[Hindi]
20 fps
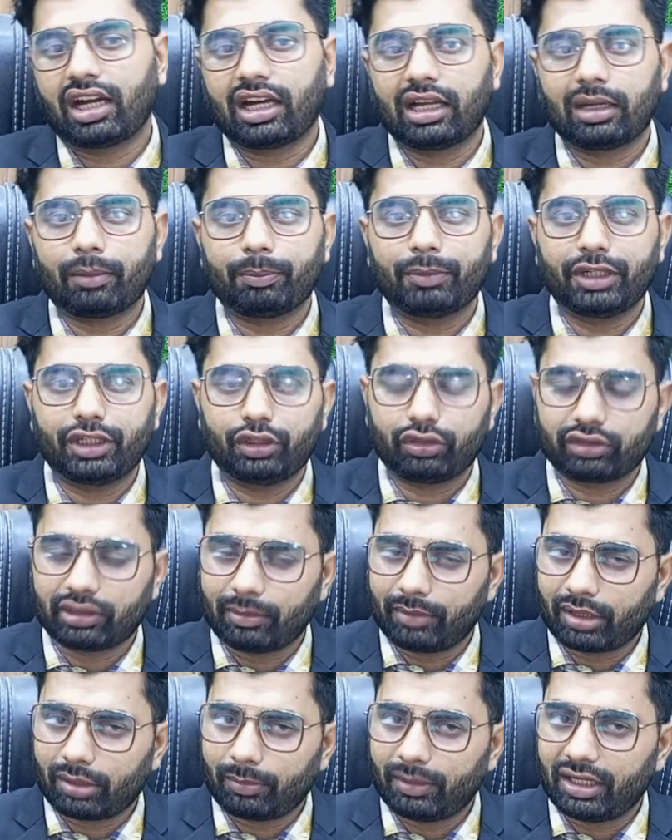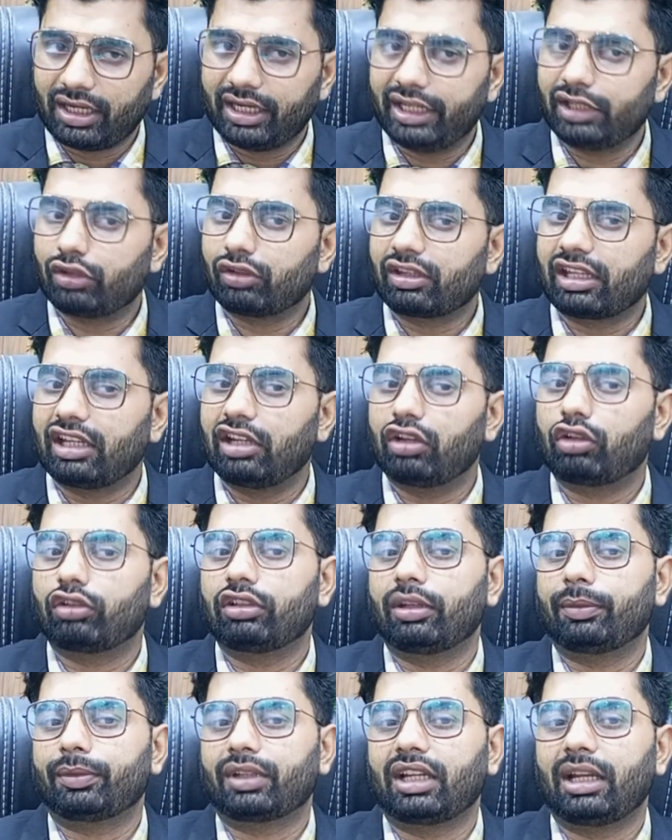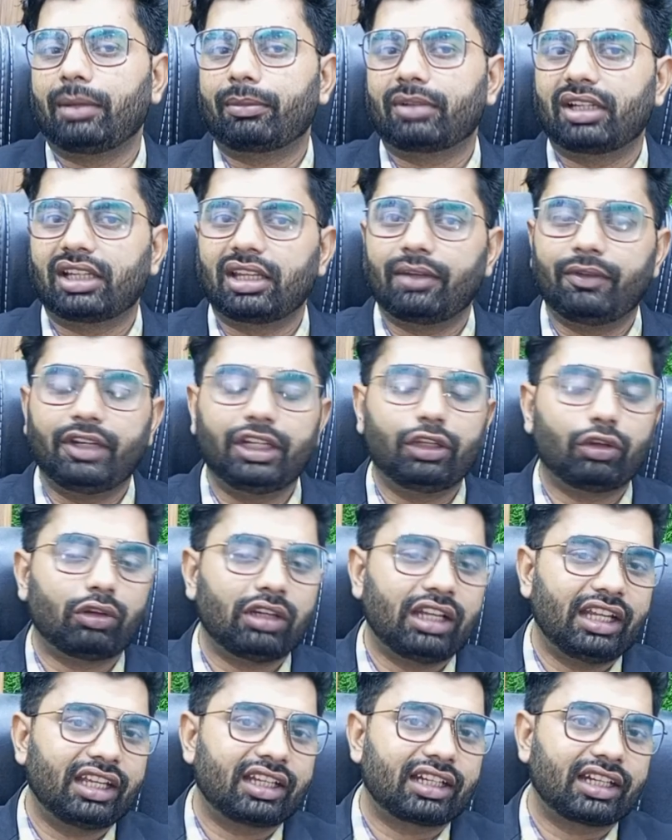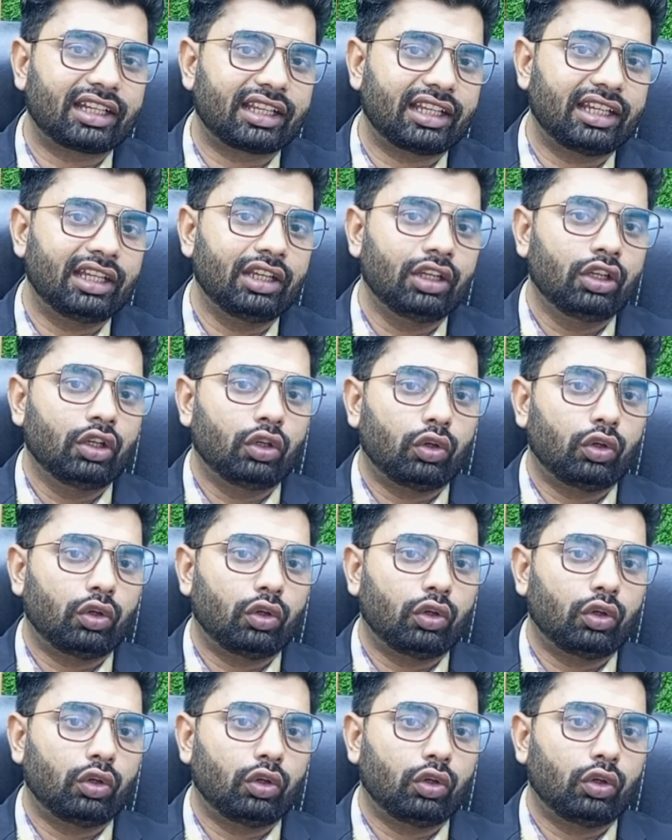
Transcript: अगर वीडियो समझ में आई तो चैनल को सब्सक्राइब कर दें वीडियो को लाइक कर दें